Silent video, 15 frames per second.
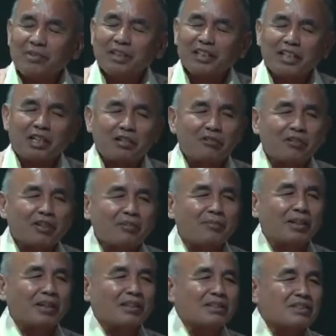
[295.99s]

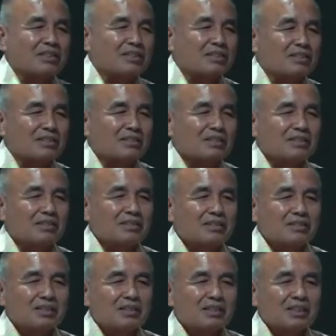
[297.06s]
requirements,
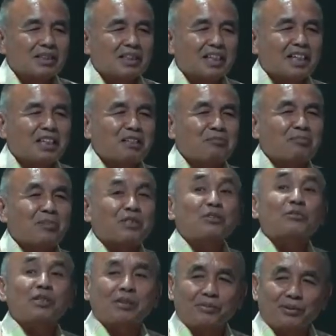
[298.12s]
ay pasok
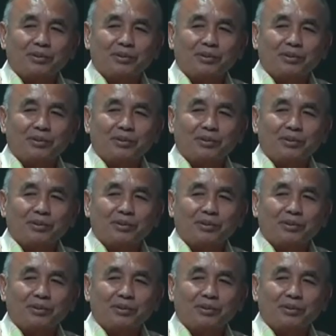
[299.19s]
ka po.